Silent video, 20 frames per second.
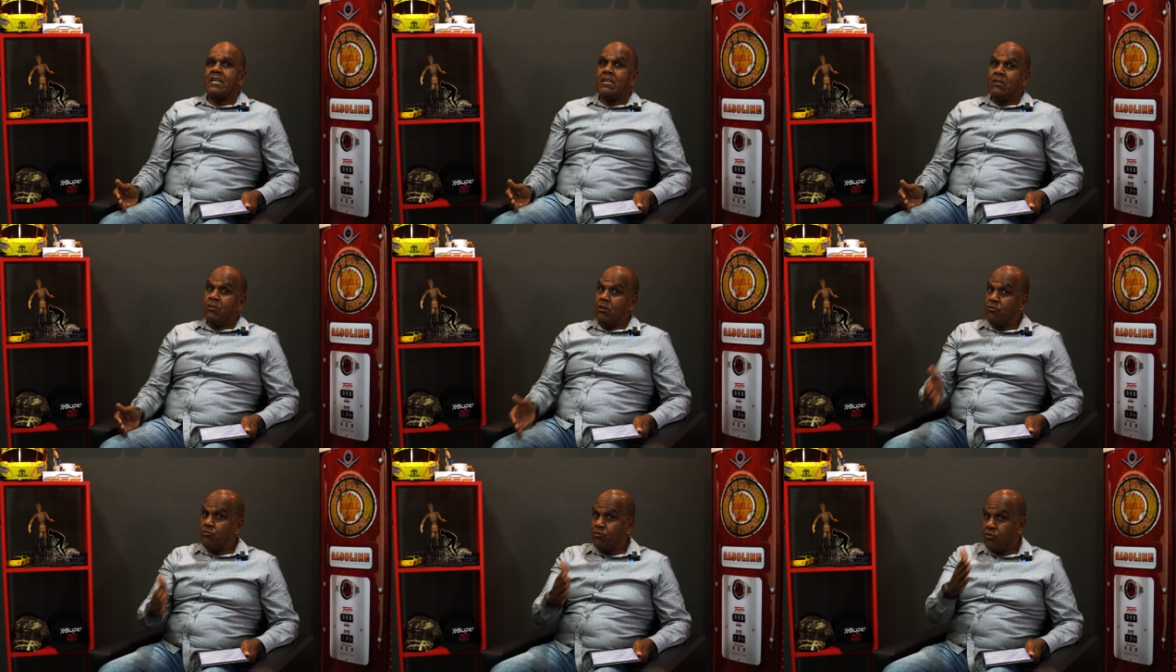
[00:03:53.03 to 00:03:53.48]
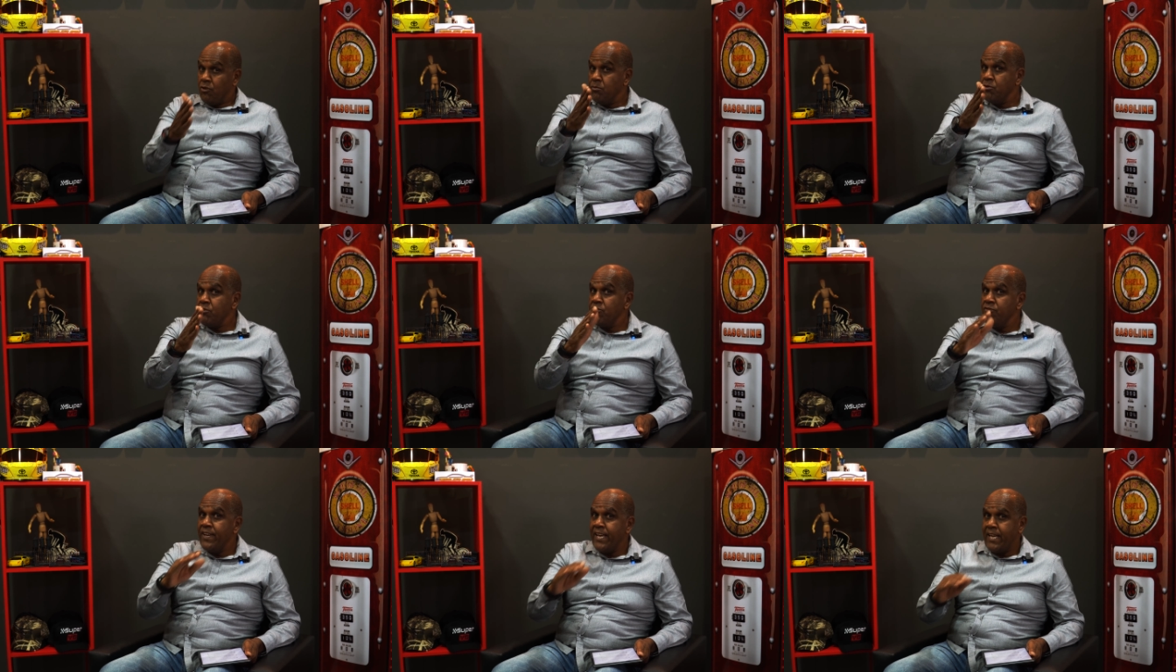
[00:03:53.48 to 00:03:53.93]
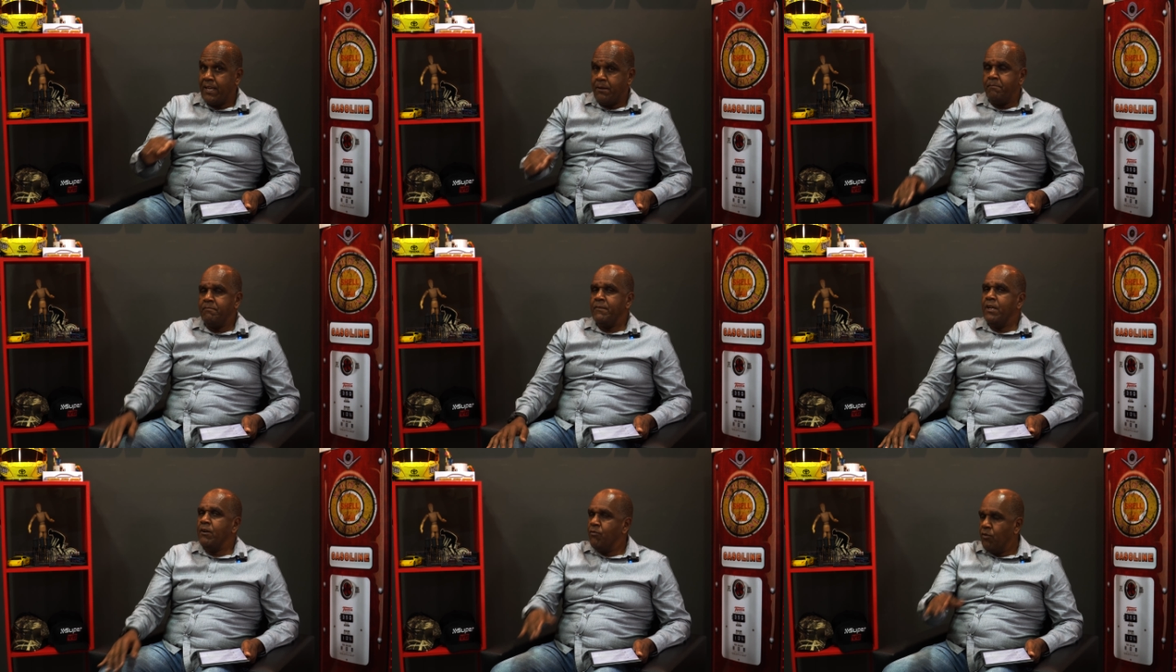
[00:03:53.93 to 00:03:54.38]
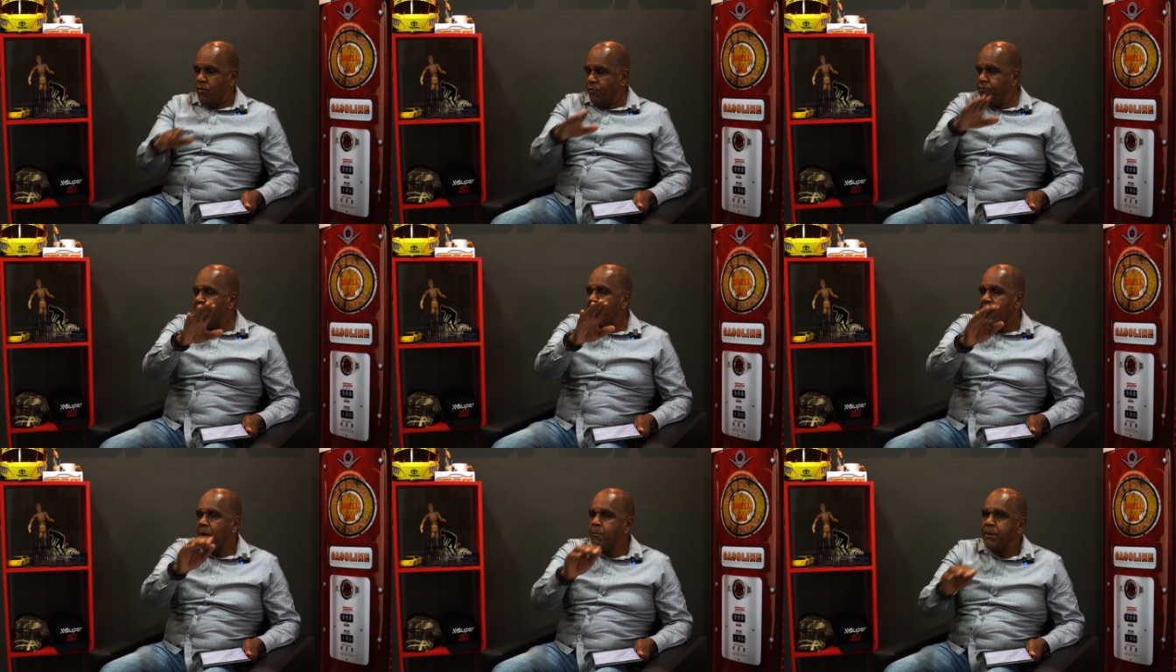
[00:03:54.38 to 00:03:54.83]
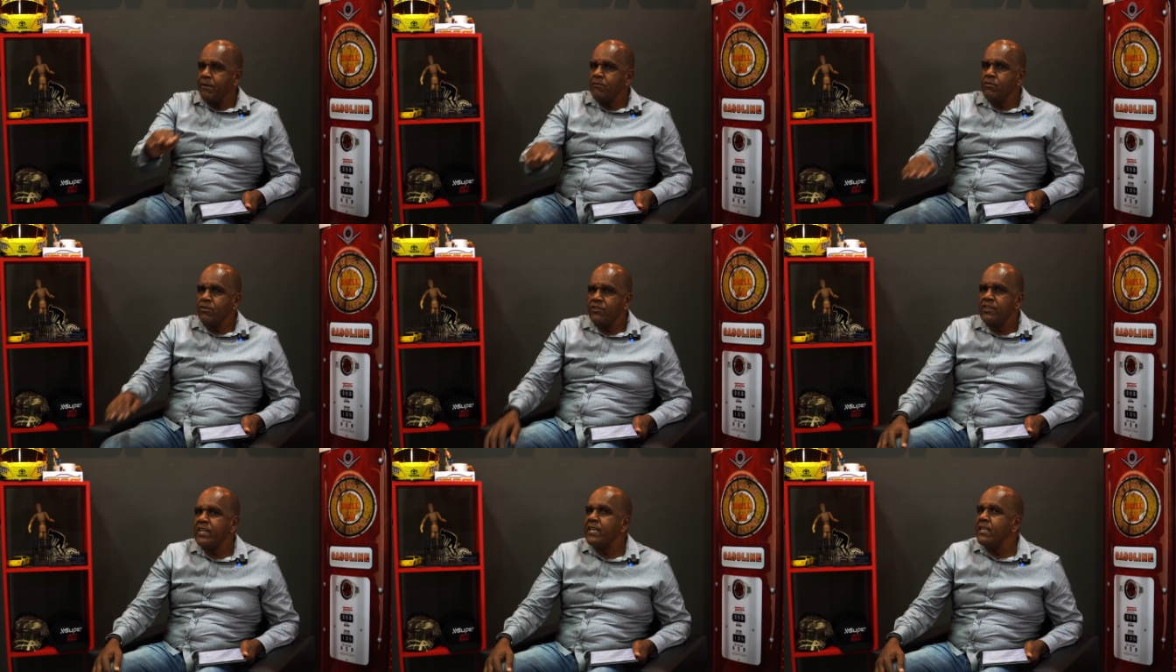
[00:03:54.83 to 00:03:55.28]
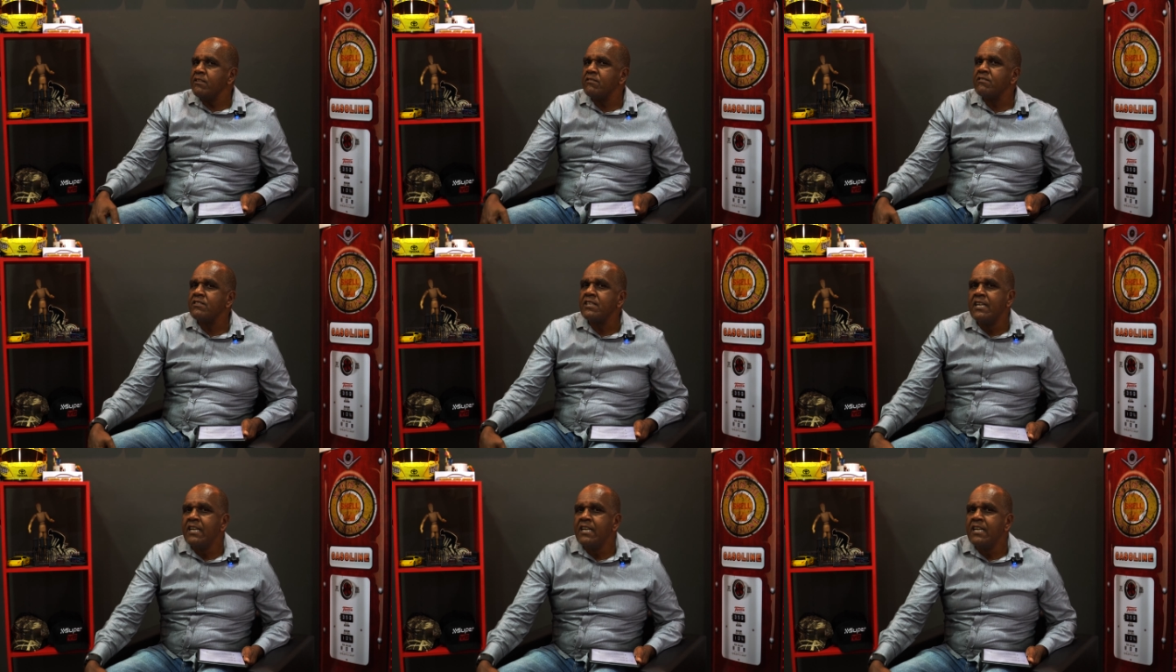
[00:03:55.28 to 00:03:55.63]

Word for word: nós somos ver. Eu vou falar para vocês.